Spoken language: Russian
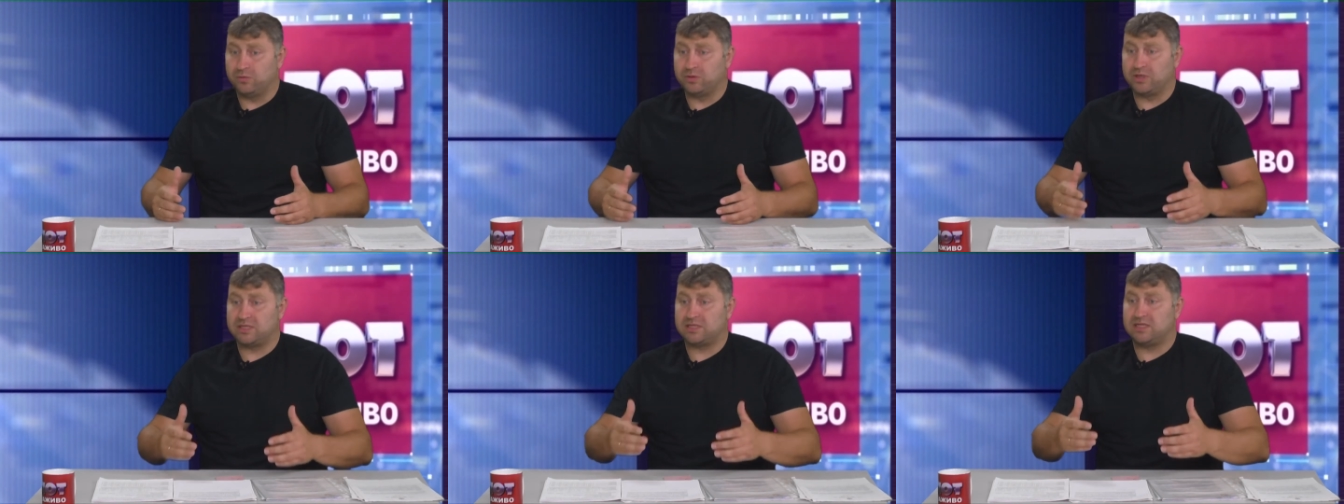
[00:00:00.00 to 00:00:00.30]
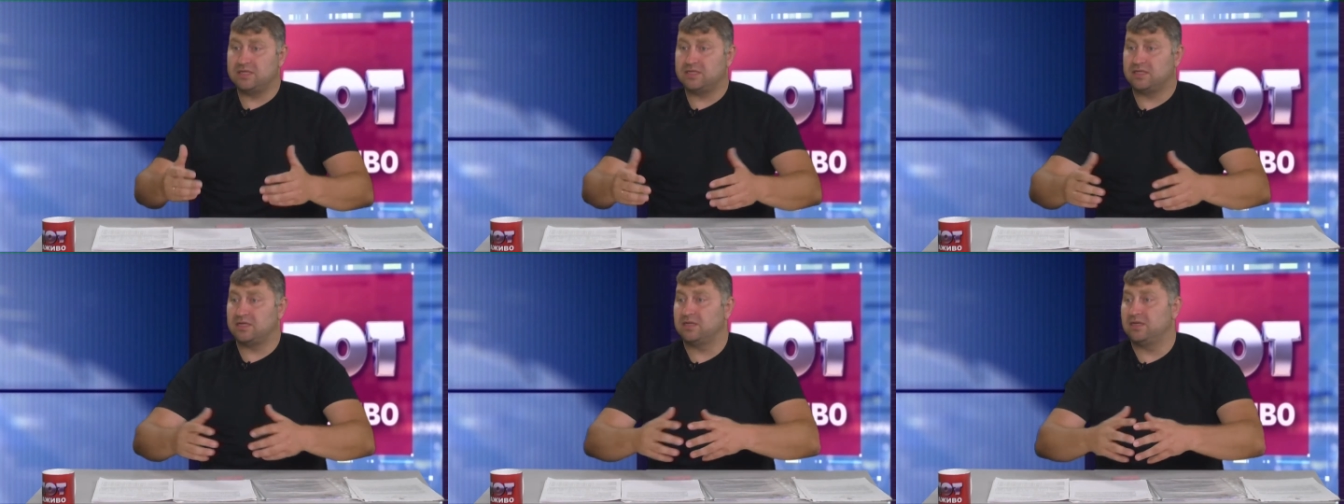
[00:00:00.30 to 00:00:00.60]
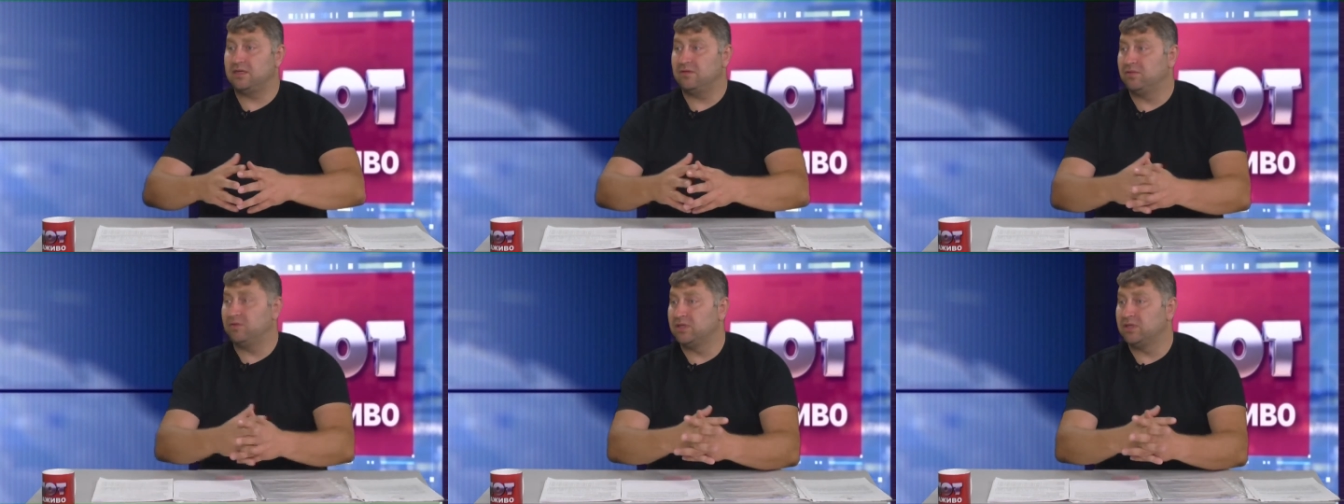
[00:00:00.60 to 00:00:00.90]
у нас есть
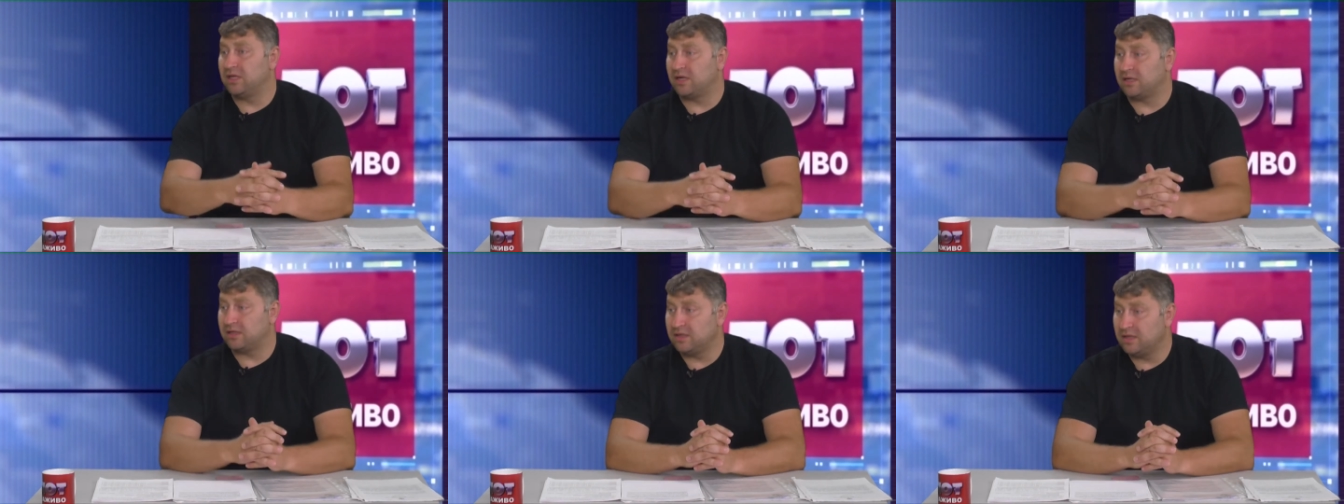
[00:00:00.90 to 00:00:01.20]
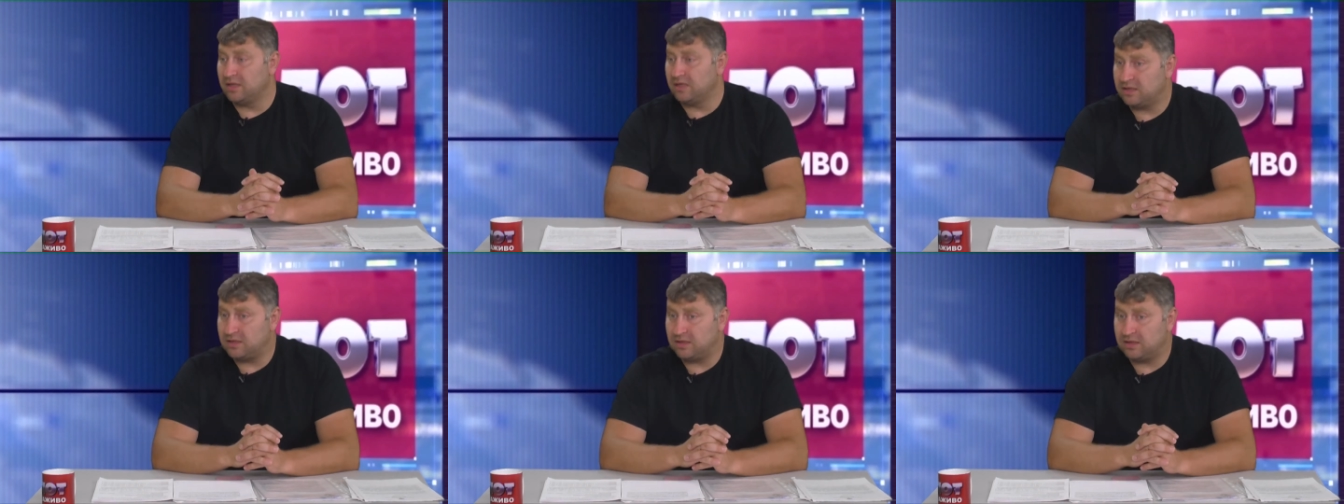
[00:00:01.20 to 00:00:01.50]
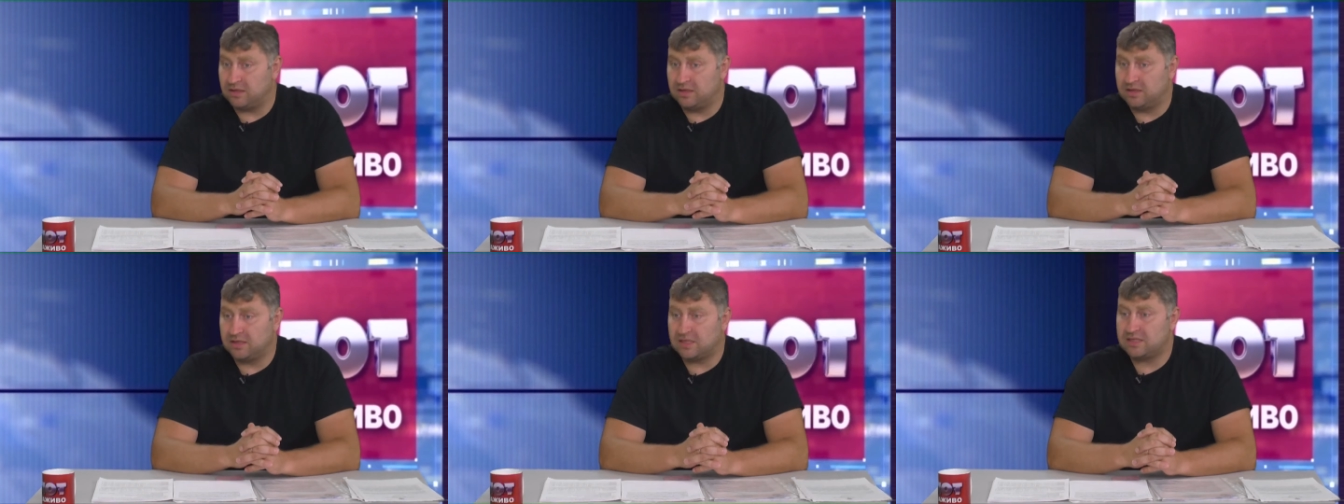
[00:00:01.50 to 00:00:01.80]
они и в
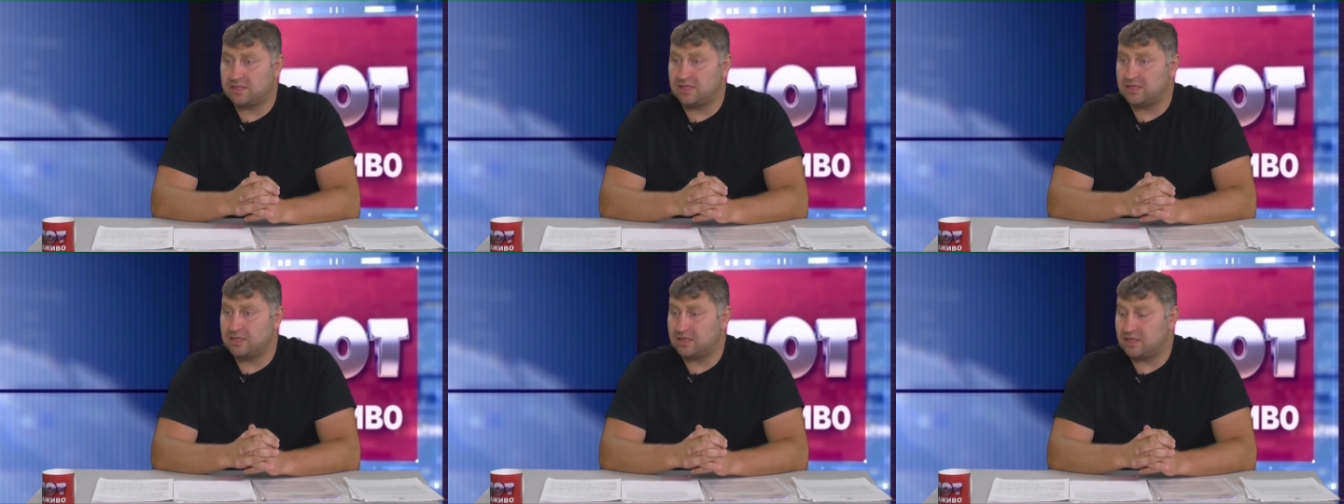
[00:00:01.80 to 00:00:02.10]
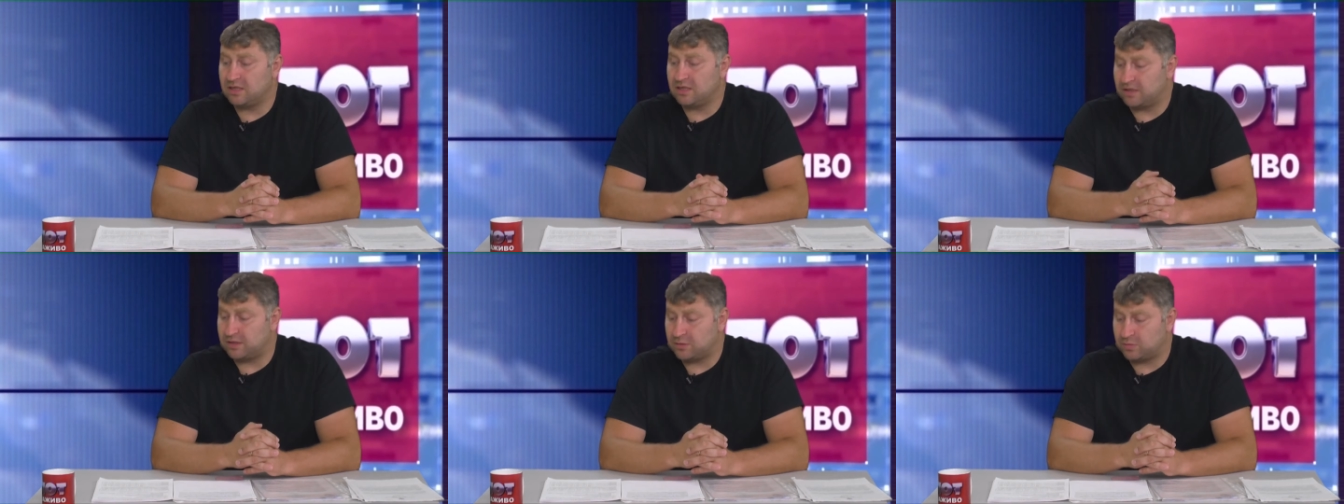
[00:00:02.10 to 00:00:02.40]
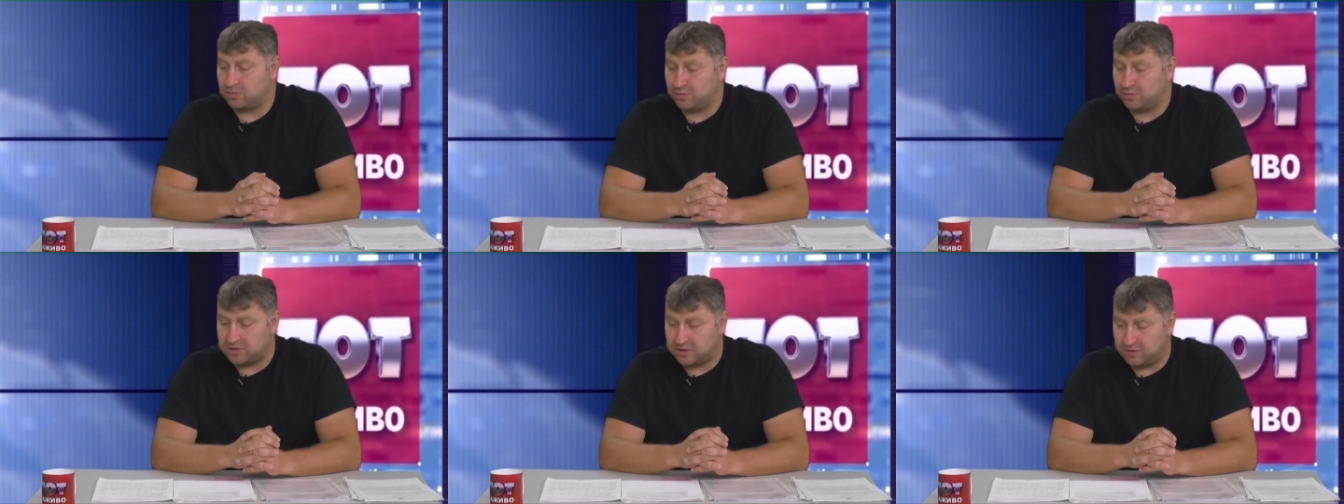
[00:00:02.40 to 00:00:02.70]
интернете, и на сессии
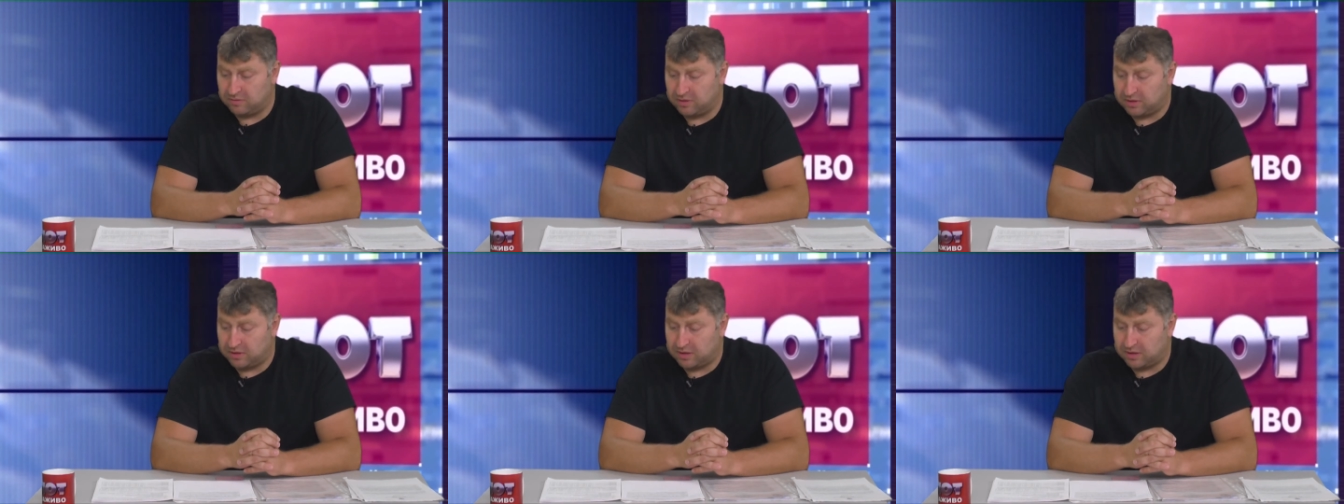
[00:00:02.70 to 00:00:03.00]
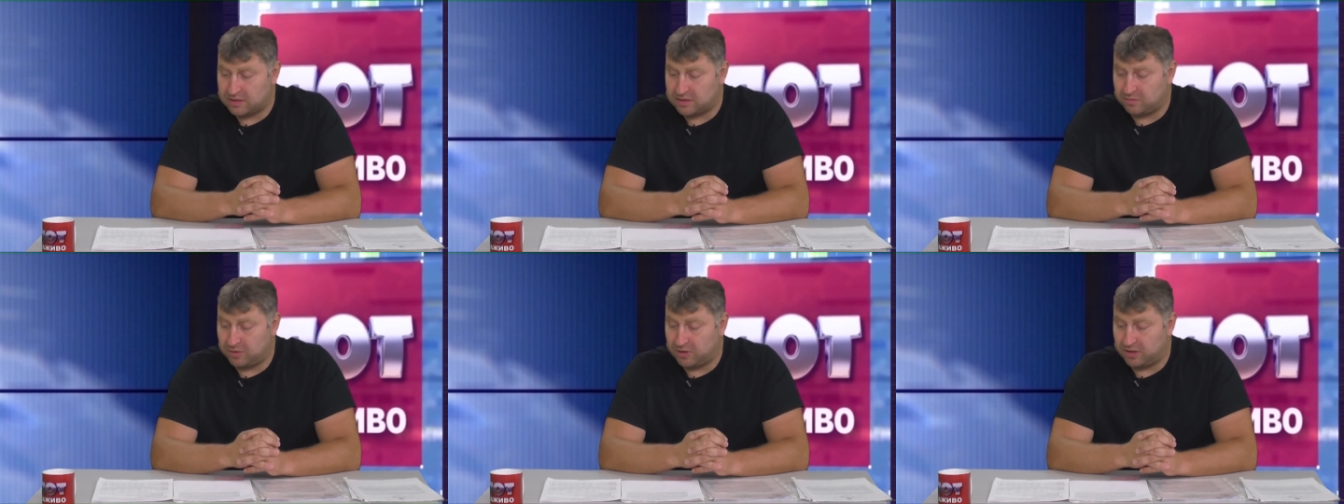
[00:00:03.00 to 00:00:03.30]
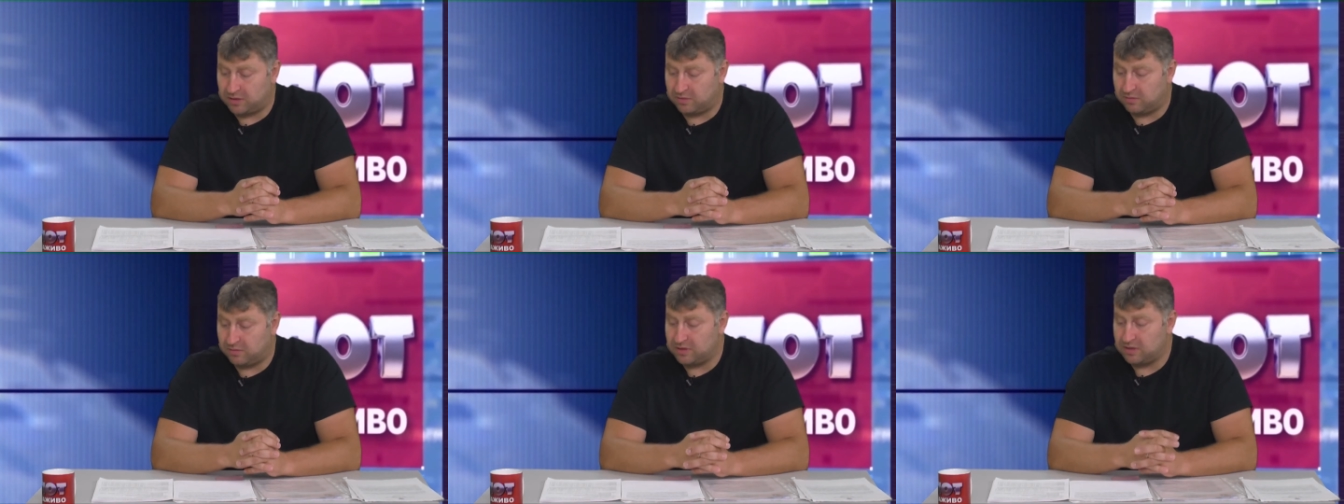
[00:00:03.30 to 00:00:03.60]
городского совета
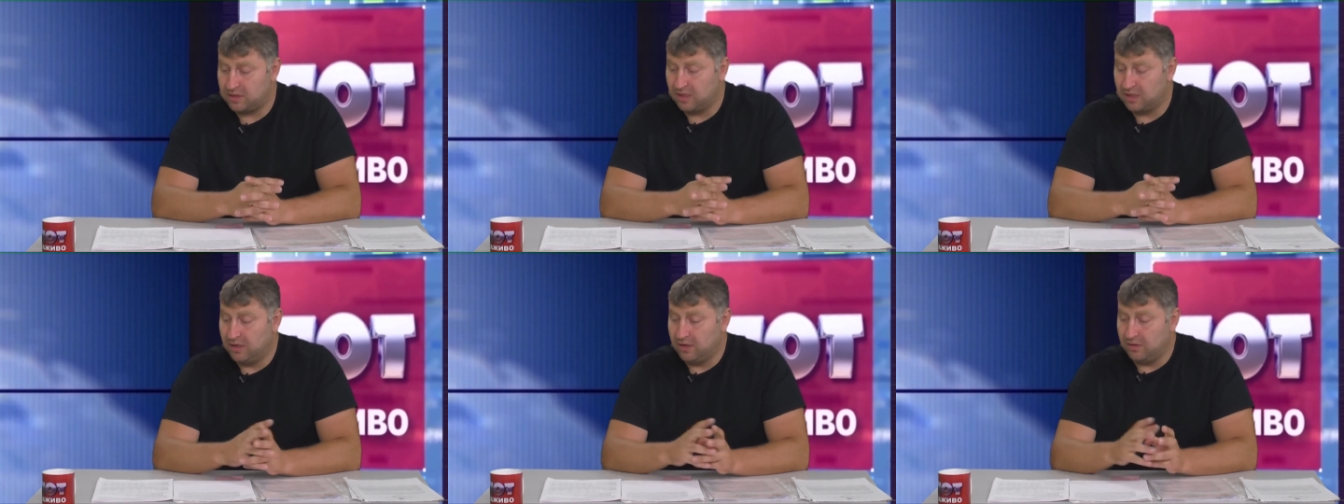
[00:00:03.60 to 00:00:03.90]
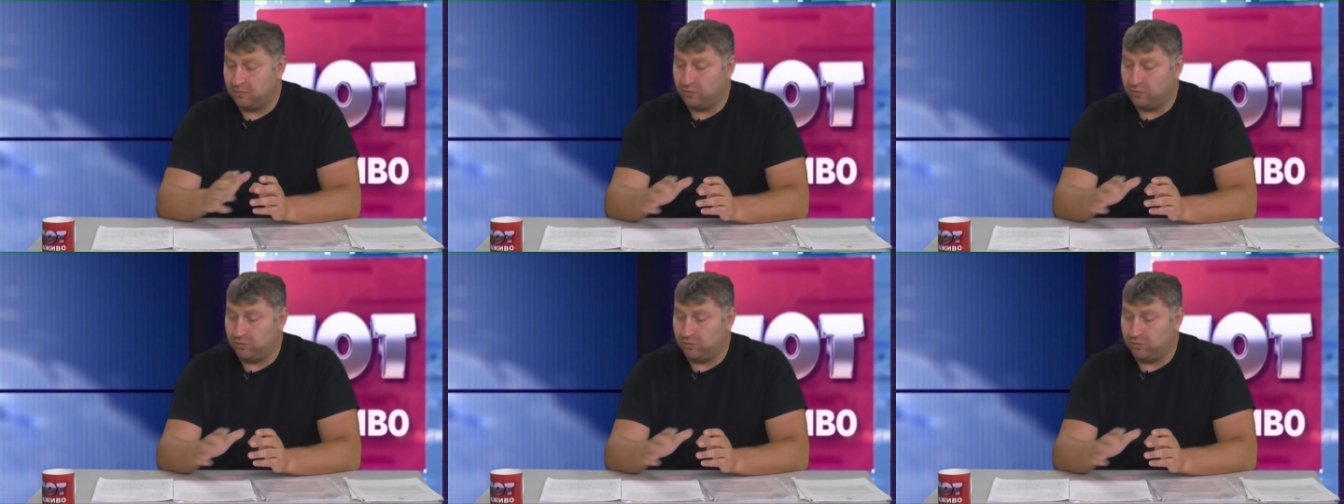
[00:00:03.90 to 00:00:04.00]
рассматривались.